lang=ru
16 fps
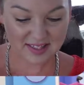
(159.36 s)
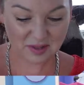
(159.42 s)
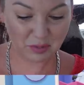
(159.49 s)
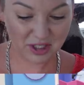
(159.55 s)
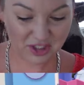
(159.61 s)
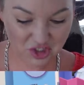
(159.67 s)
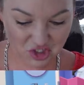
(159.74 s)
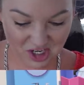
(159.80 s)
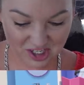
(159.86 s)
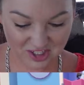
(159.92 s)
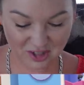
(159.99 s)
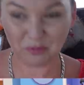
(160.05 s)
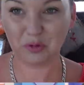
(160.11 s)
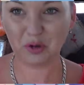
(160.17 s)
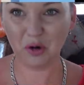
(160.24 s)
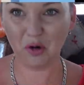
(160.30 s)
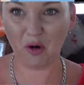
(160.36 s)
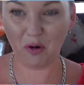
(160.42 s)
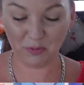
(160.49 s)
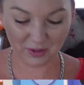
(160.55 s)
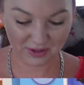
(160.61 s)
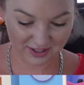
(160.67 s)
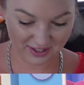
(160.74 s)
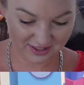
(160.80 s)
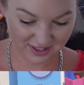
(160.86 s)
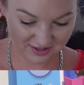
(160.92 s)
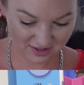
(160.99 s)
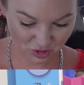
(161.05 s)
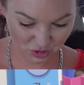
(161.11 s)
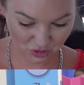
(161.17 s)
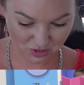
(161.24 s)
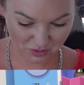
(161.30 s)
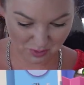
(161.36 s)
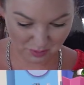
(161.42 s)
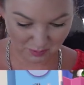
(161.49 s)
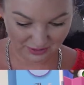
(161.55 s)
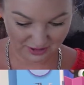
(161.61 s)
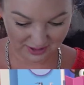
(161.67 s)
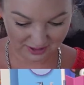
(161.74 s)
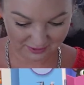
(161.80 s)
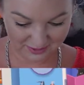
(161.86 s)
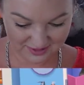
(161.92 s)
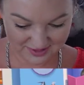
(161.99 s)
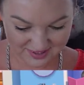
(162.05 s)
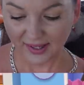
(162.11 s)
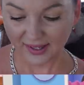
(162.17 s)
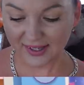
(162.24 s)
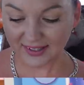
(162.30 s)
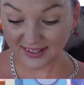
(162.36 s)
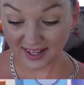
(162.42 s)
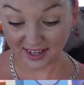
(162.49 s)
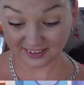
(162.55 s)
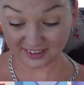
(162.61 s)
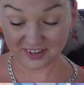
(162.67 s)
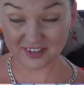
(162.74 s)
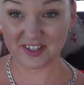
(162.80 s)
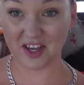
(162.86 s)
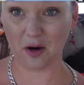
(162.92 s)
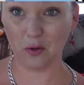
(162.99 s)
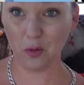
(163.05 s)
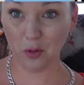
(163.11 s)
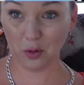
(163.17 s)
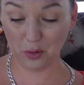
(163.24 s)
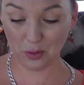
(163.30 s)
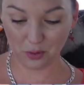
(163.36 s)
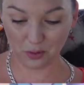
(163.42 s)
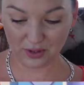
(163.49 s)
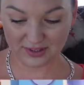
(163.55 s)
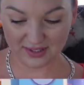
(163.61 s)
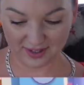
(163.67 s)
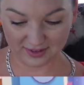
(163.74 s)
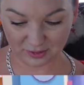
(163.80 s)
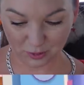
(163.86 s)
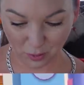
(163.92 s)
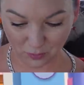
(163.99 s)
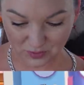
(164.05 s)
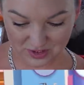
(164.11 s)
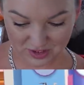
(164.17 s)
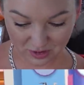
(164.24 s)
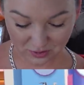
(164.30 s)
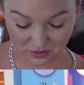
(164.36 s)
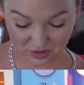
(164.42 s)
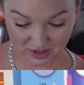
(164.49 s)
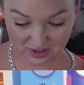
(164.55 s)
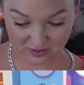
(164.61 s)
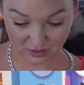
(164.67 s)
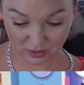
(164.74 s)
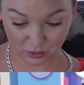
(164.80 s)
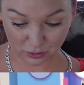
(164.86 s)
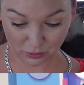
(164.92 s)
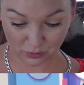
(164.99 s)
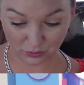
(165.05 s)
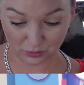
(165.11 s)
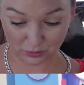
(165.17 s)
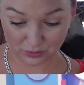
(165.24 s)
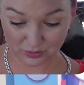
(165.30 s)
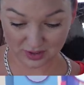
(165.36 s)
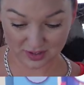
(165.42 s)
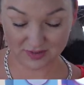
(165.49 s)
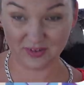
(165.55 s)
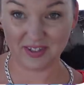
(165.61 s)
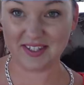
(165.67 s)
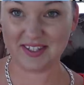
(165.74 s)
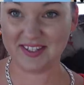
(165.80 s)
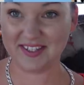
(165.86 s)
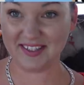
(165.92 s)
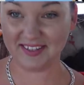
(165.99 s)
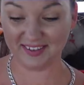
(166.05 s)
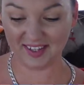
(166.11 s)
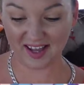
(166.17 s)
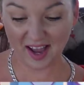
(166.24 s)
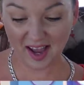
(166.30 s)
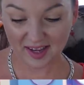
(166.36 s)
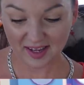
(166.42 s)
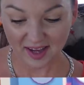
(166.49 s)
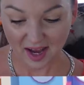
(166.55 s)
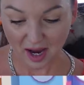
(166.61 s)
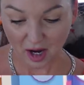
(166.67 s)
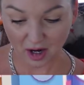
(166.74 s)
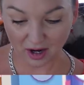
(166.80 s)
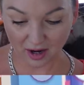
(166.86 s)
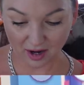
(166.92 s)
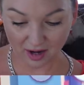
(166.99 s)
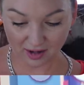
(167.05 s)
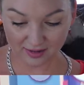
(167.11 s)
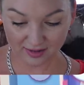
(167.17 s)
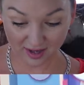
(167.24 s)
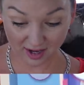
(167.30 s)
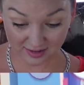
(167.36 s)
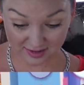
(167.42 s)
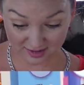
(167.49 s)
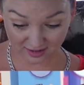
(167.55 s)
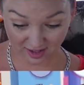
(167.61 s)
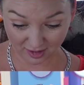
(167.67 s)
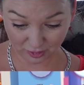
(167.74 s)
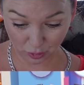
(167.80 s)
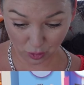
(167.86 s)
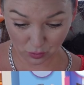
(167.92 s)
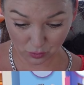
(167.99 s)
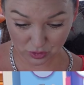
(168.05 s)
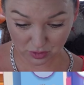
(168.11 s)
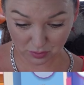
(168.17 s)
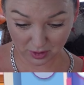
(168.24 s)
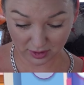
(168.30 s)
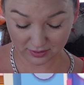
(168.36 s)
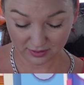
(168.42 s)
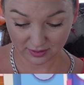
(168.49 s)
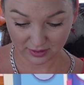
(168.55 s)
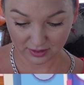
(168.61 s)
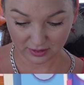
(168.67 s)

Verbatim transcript: С облегчением, Том. Я надеюсь, что тебе понравилось. Итак, друзья, ого, итак, Том сделал все свои, э, все свои дела. А, как дела, Том, у тебя? Я